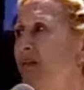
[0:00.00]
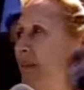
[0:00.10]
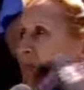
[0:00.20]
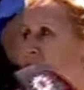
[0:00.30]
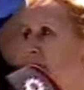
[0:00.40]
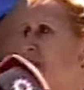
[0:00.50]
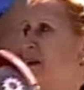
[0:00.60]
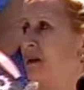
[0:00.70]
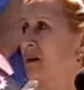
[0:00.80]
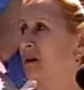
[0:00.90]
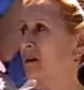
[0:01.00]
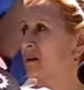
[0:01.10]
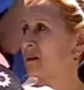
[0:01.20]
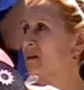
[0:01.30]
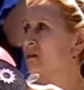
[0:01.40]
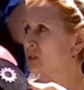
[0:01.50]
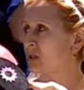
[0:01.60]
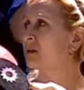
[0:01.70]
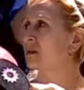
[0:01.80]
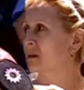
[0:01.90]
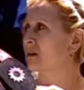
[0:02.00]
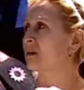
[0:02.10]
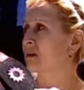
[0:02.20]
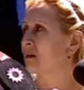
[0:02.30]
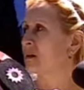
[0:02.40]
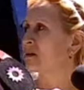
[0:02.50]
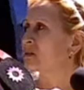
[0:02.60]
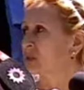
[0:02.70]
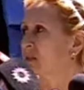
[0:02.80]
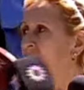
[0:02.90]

que viste al chofer eh, y él en algún momento decía algo. Sí,